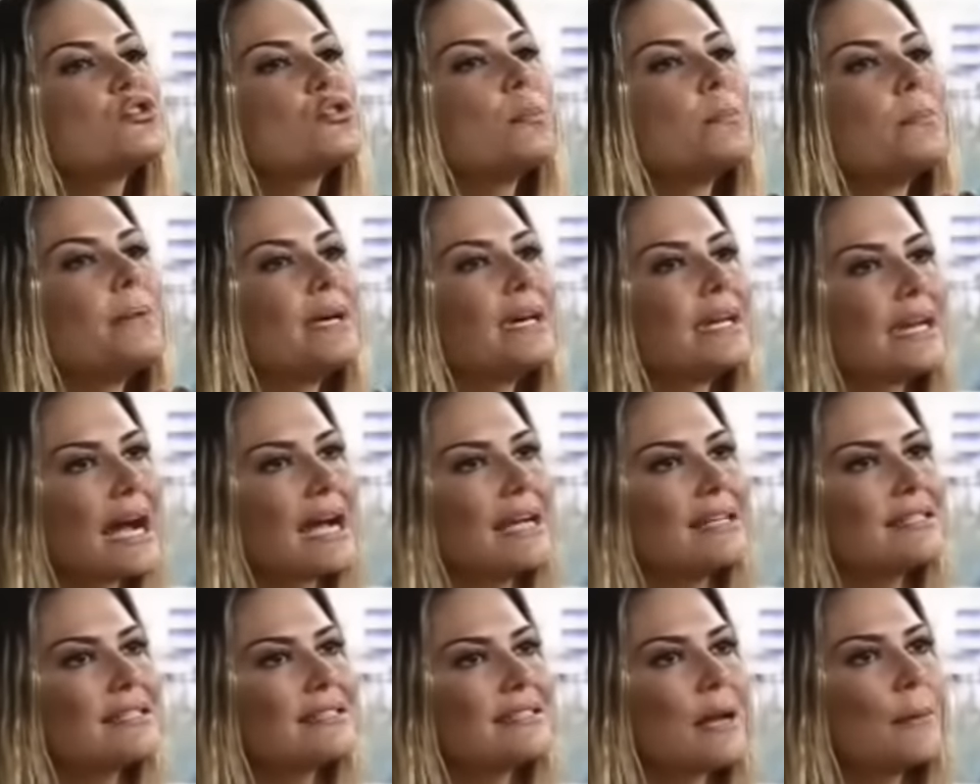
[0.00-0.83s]

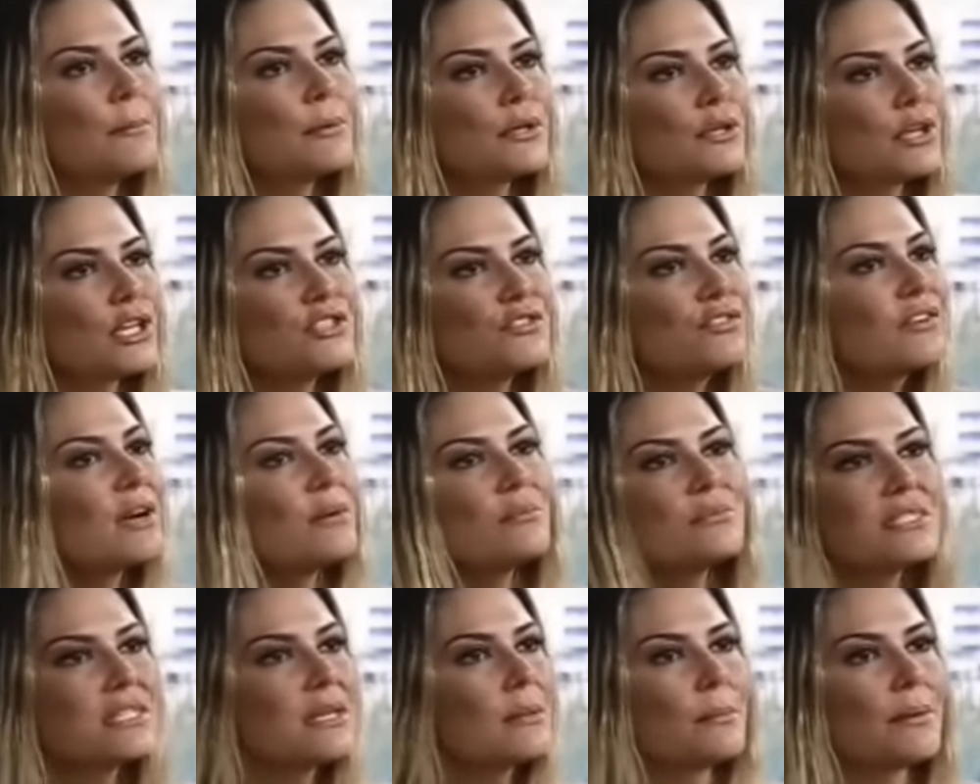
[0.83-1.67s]
superar esse tempo que nós
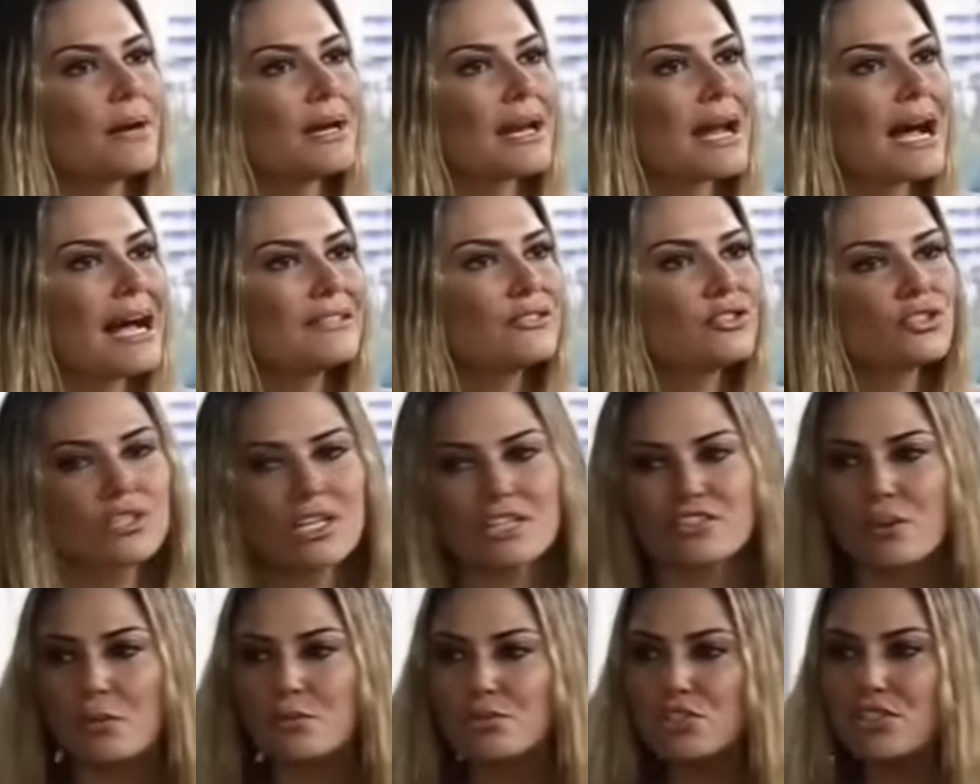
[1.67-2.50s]
ficamos separados,
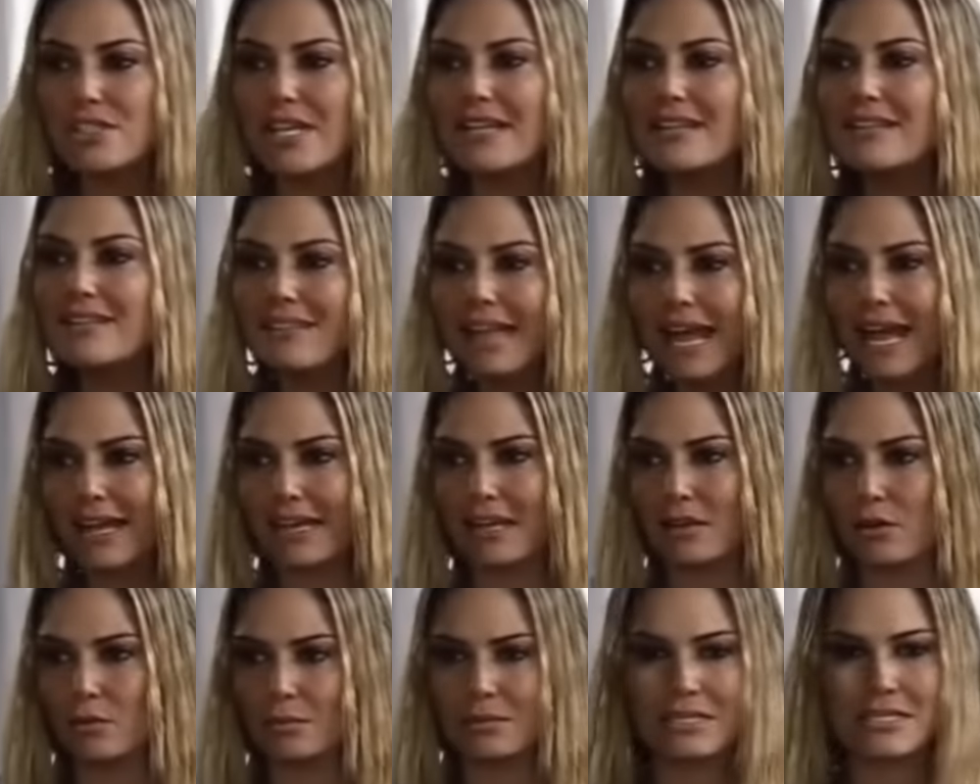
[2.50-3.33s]
nós vamos tentar
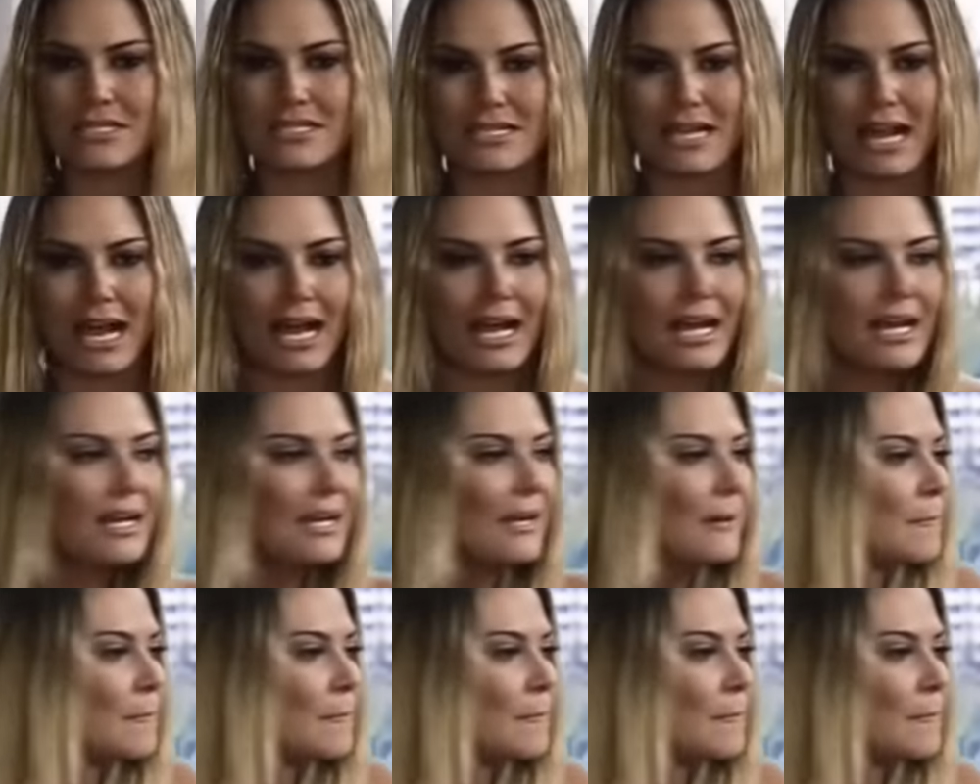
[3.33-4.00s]
recomeçar